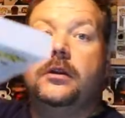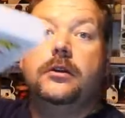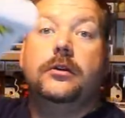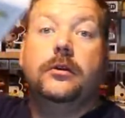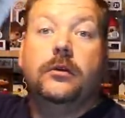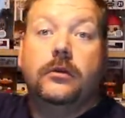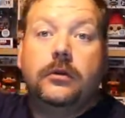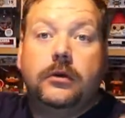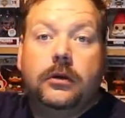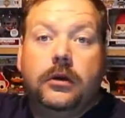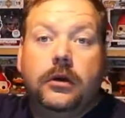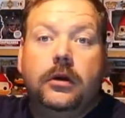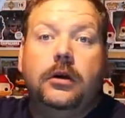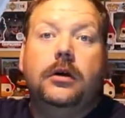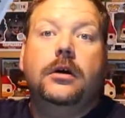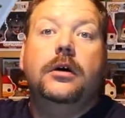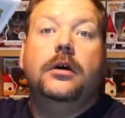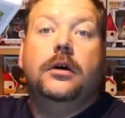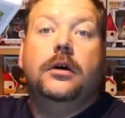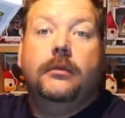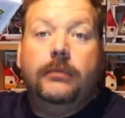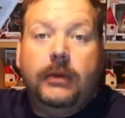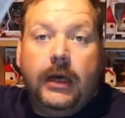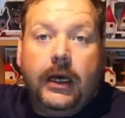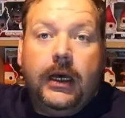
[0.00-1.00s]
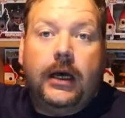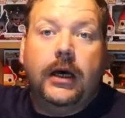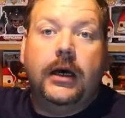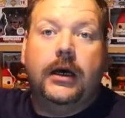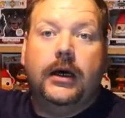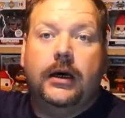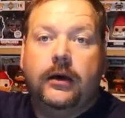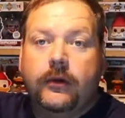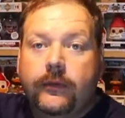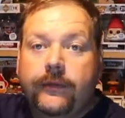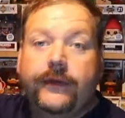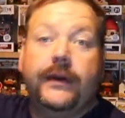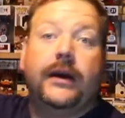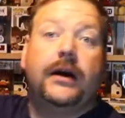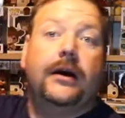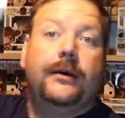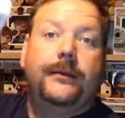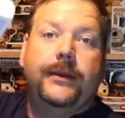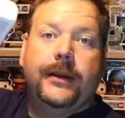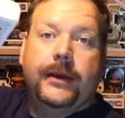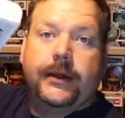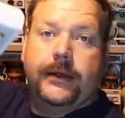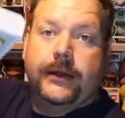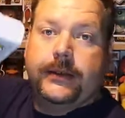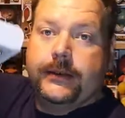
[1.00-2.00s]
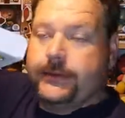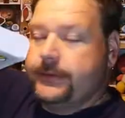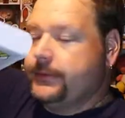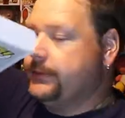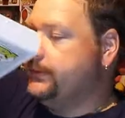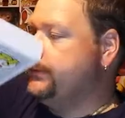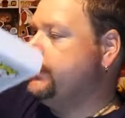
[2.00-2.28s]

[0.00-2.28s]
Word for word: Donc euh, bah, on verra bien. Hein.